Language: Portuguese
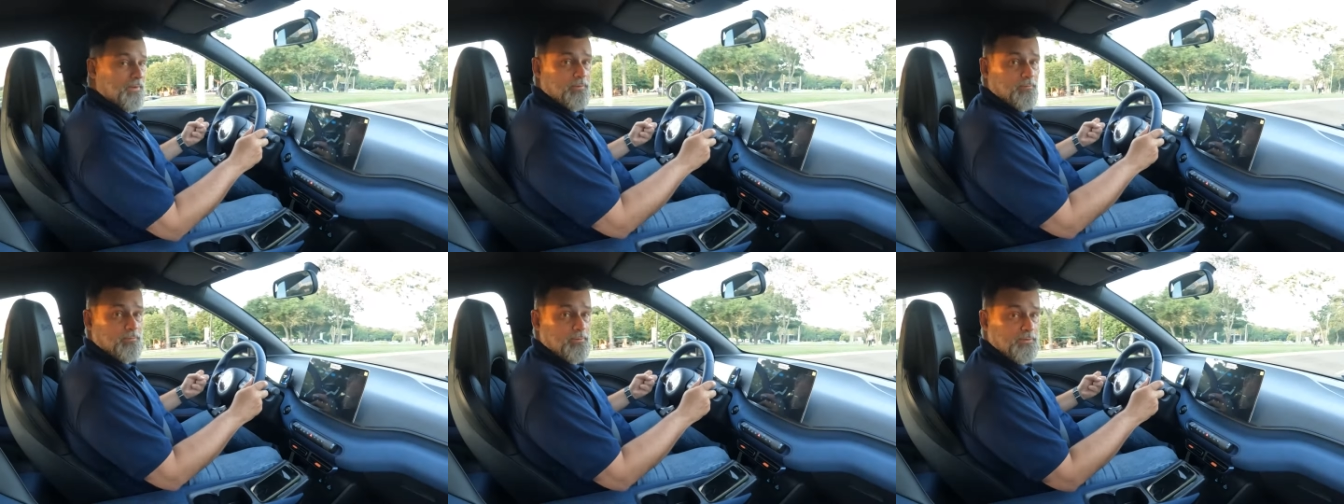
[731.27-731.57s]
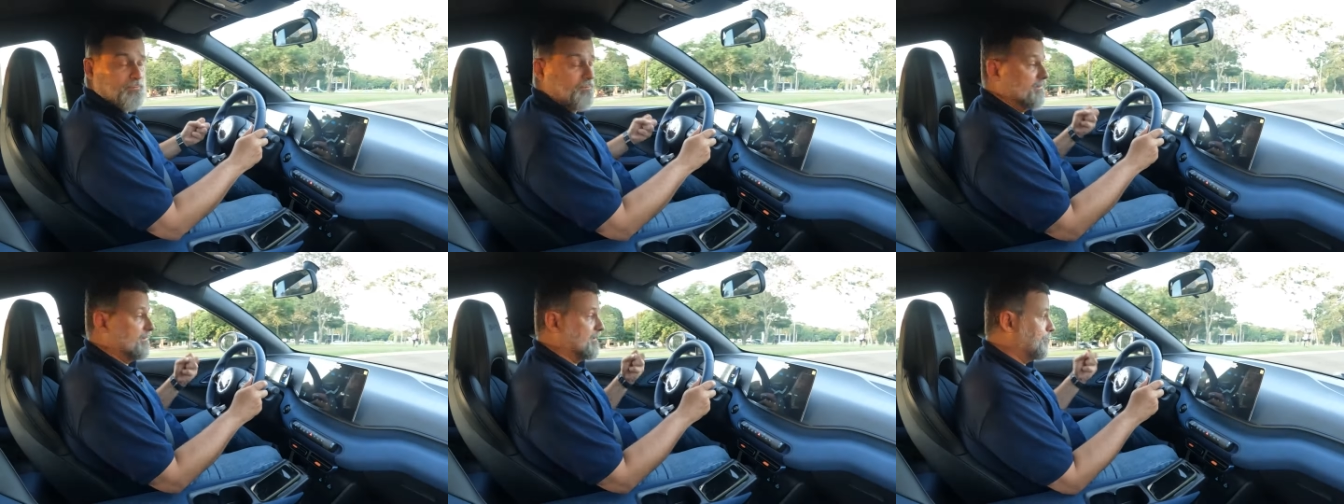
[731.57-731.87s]

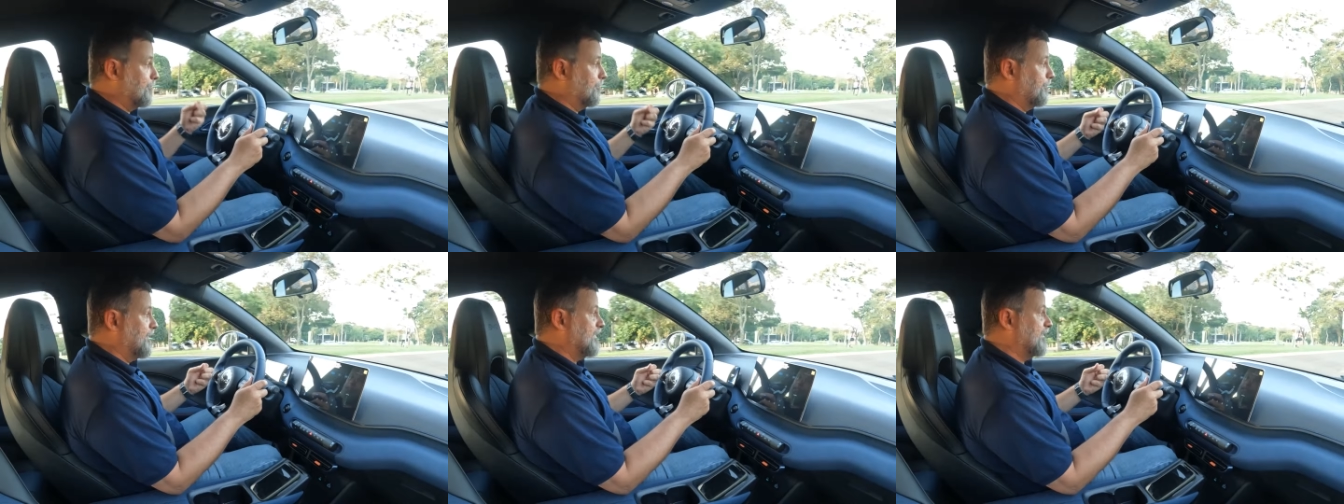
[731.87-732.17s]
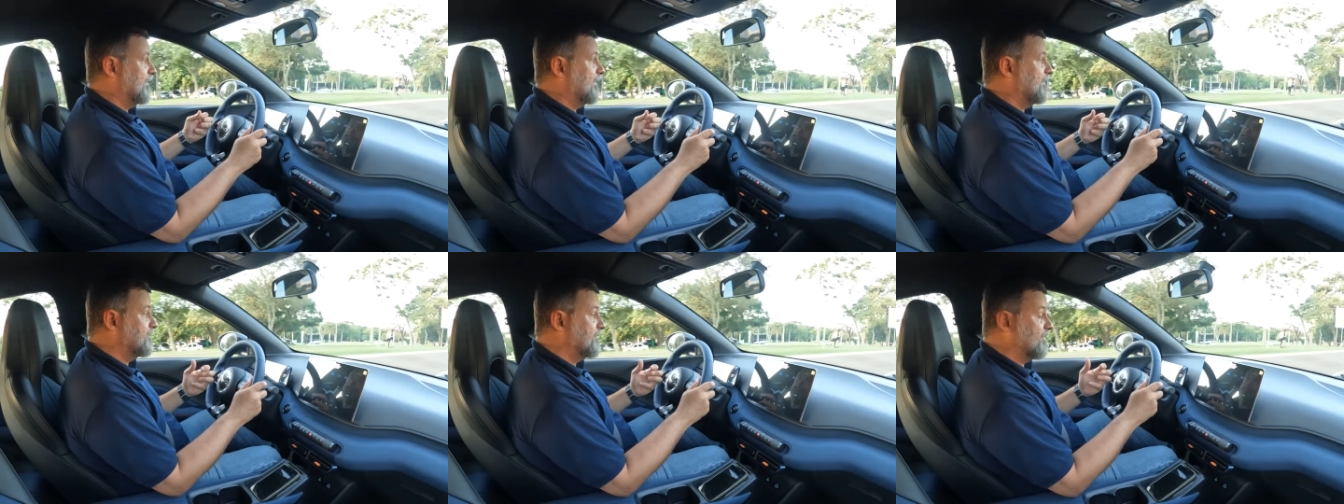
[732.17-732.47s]
Quando você
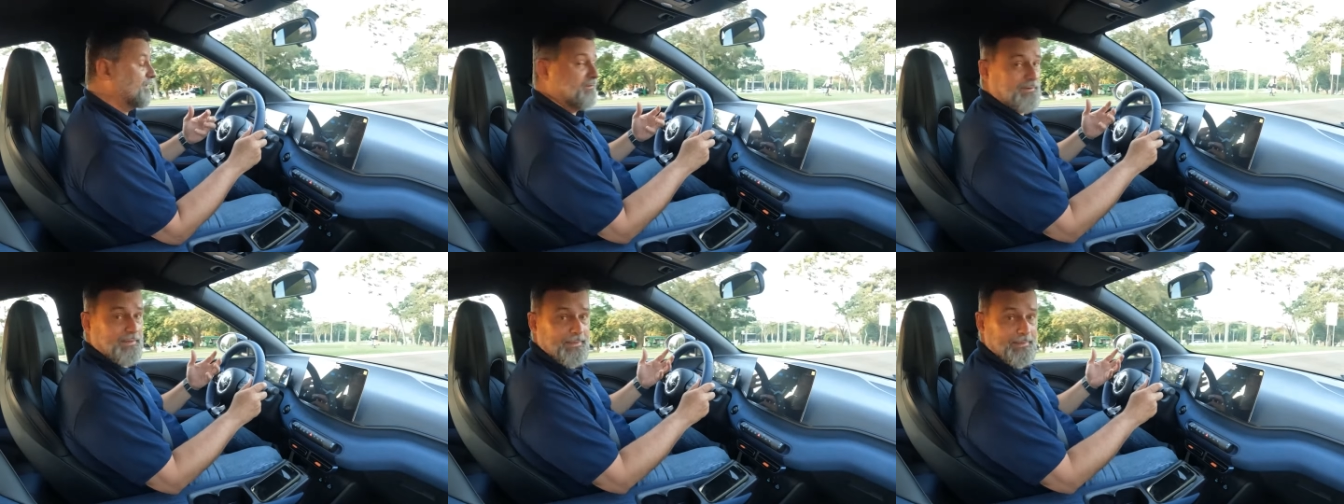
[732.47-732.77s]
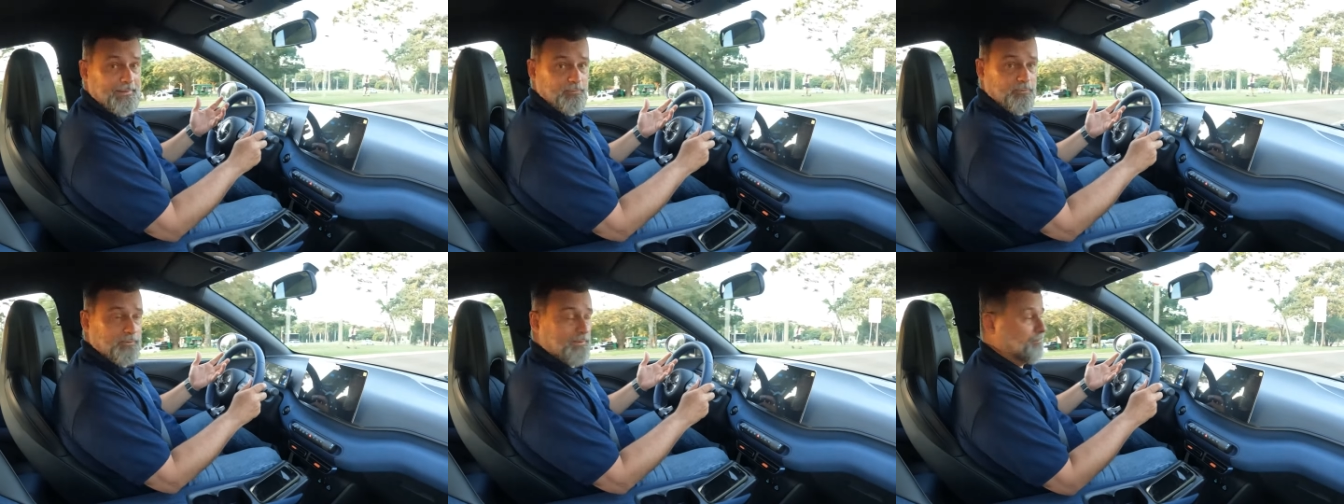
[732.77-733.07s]
pisa, ele te
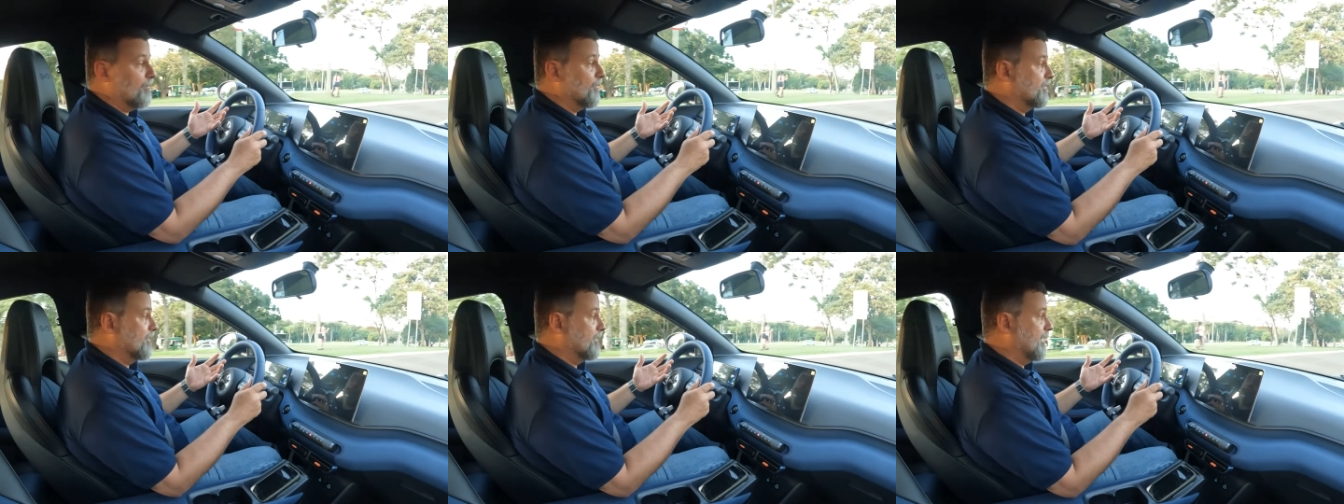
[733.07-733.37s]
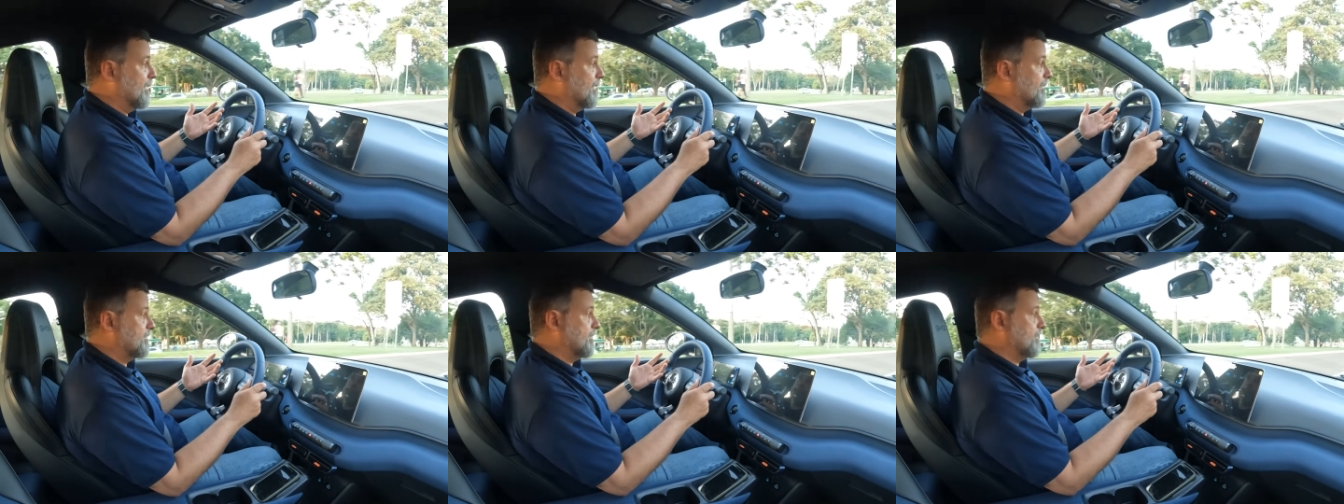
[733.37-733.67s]
entrega toda a
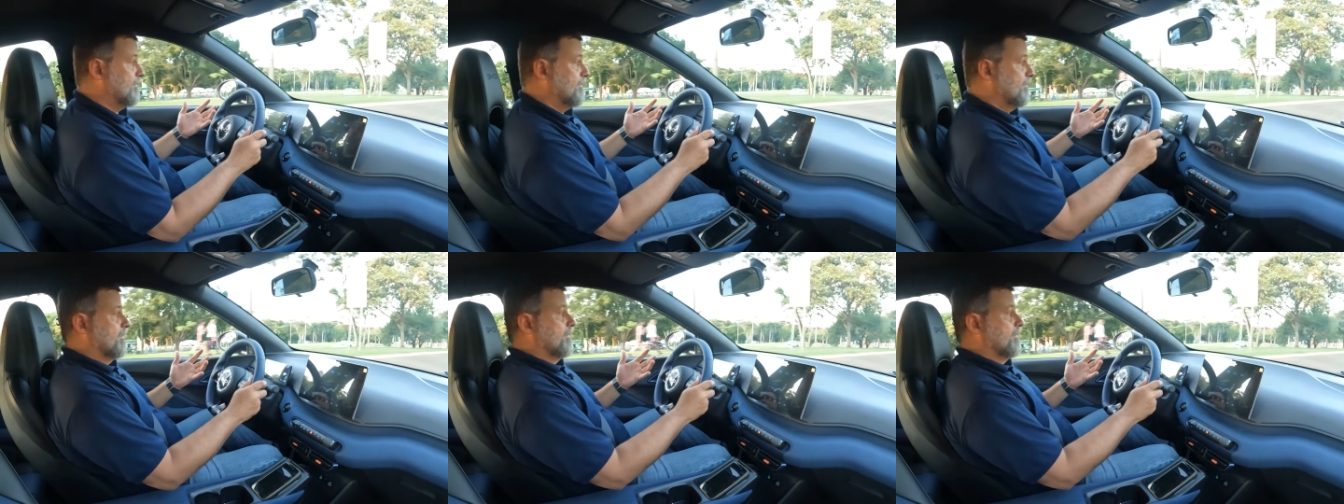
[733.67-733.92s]
potência